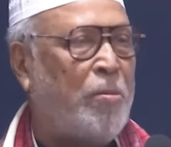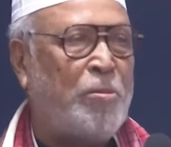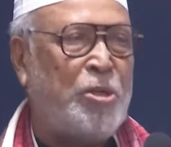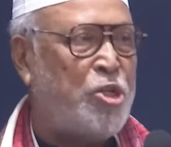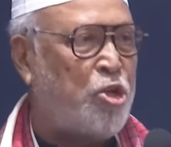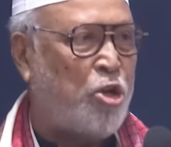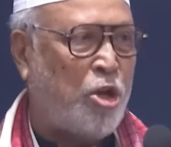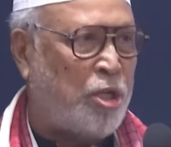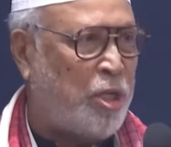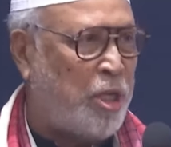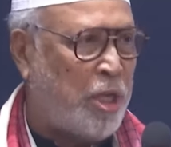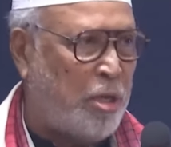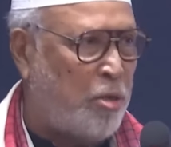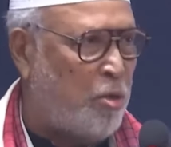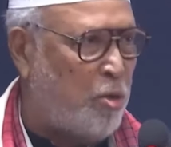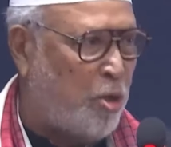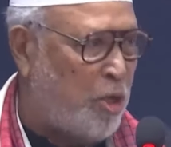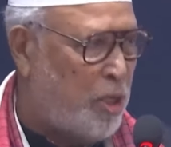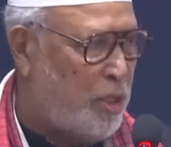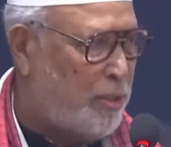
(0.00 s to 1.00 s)
আমি শয়তান
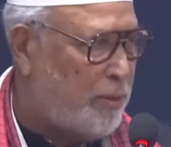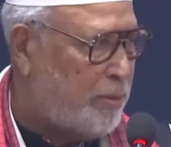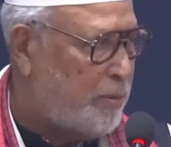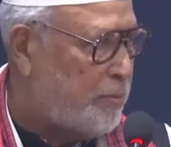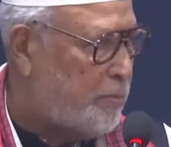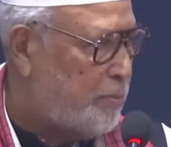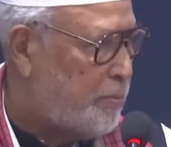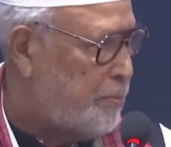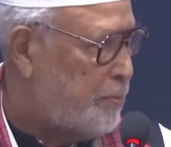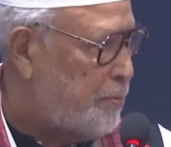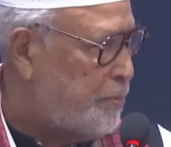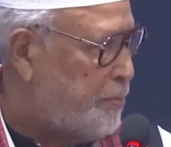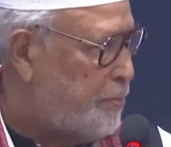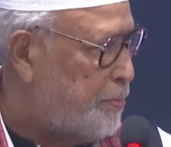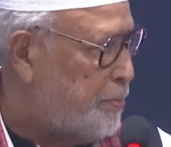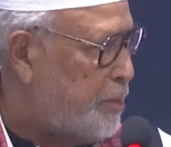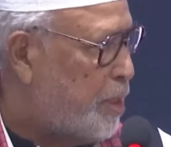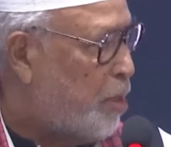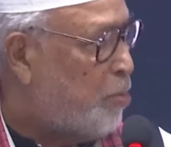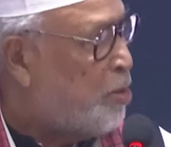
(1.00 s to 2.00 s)
নই
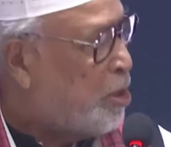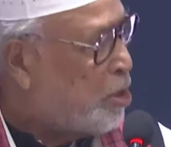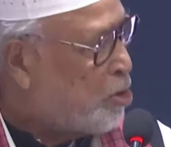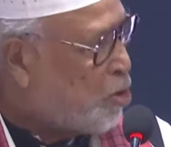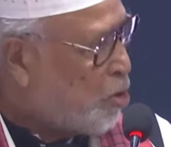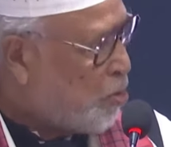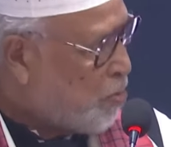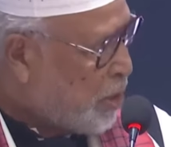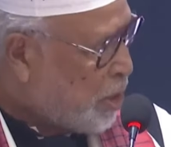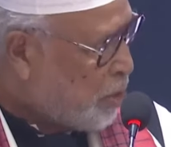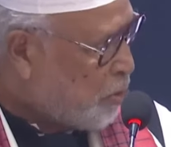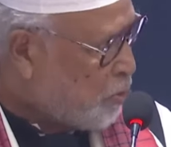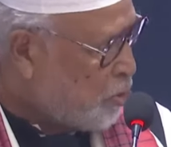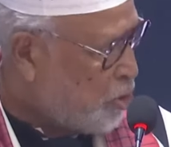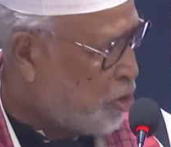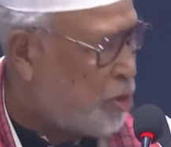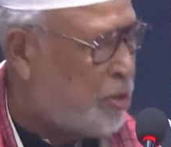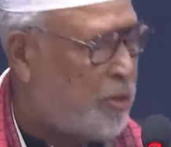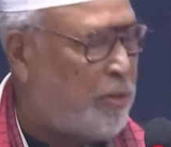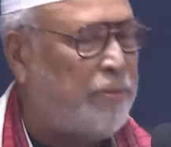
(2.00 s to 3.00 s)
আমি একজন
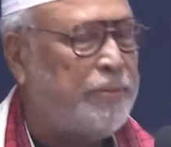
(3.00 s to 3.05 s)
মানুষ